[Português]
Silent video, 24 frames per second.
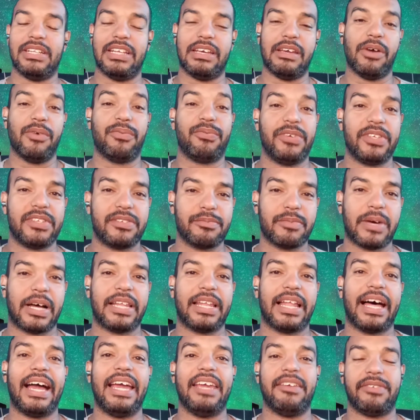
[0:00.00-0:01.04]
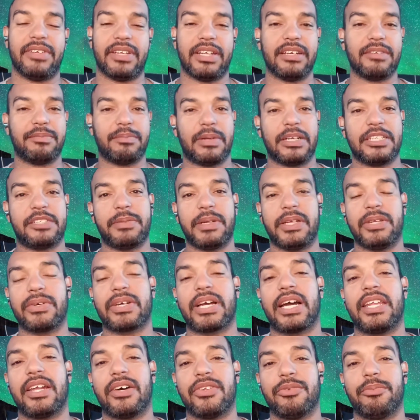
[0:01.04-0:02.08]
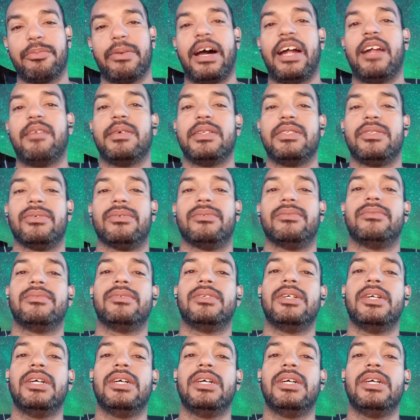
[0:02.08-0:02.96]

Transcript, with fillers: Eu fiz uma live, né? Participei no canal do Barba de um,